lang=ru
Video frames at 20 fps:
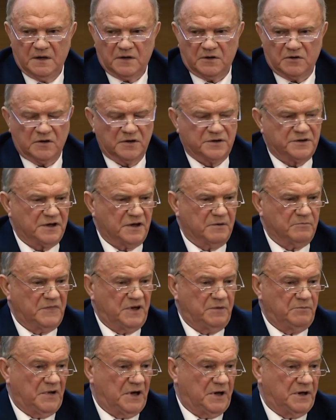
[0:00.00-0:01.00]
Но, тем
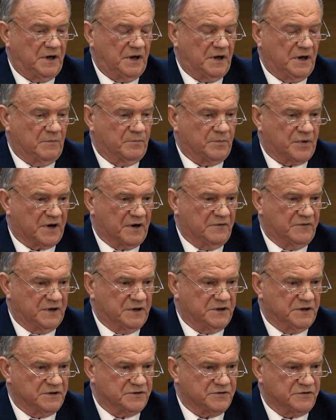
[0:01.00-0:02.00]
не менее,
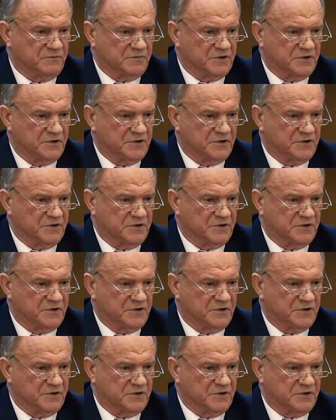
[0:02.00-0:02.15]
правительство